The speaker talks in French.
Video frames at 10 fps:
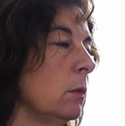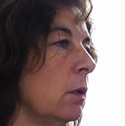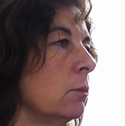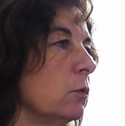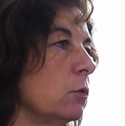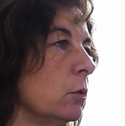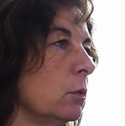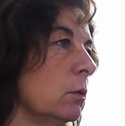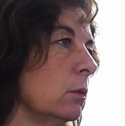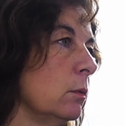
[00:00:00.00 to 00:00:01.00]
hein, puisqu'il
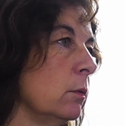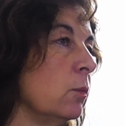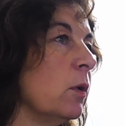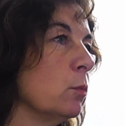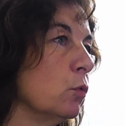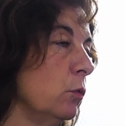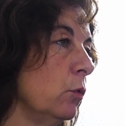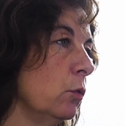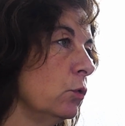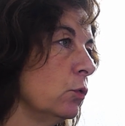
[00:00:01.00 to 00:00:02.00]
euh, se passe beaucoup
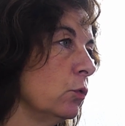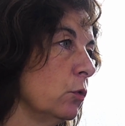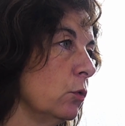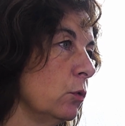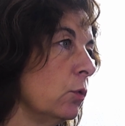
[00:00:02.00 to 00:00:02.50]
de choses